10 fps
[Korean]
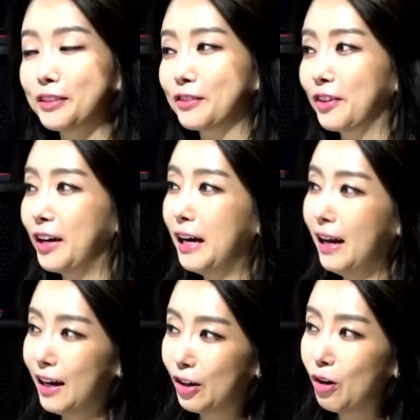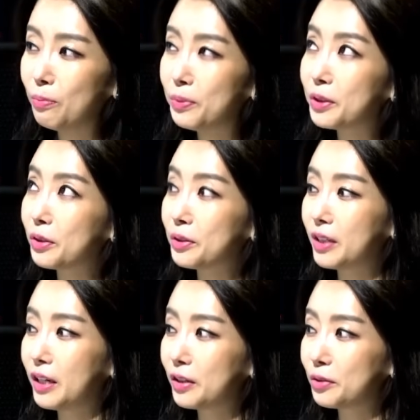터지는 예, 예. 컴퓨터
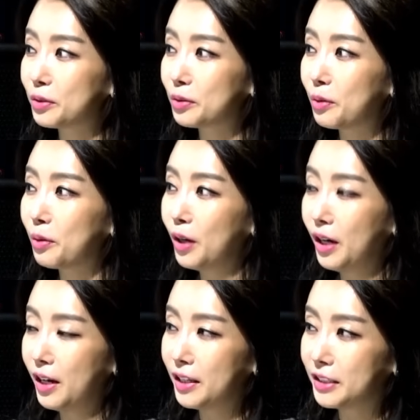사이언스도